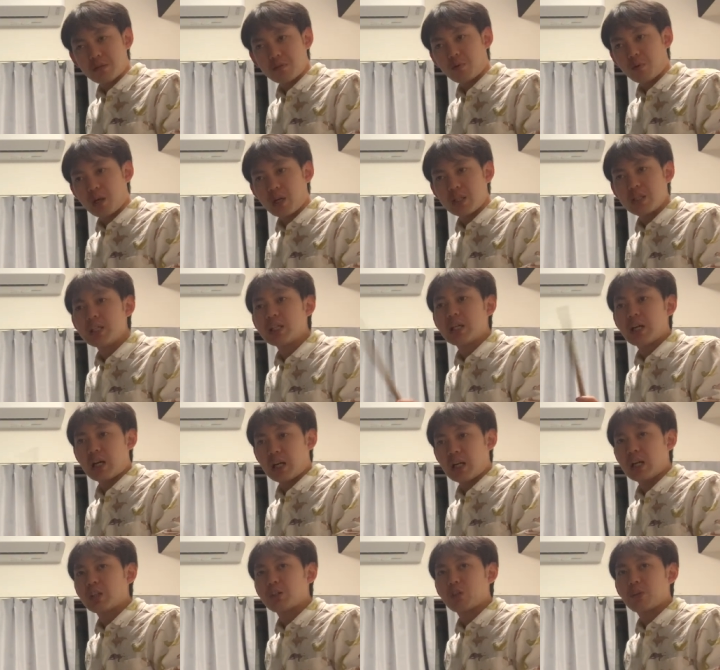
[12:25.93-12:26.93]
るのがいいか
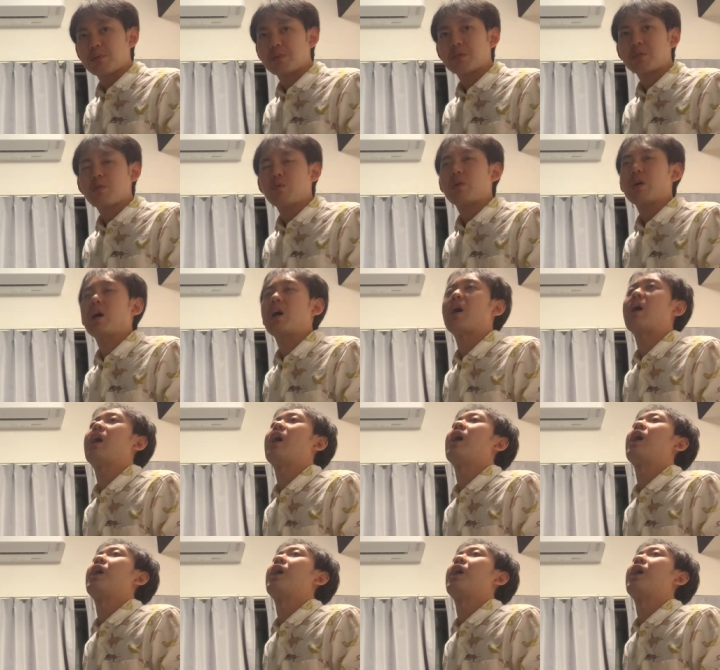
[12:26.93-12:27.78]
なと思います。とか、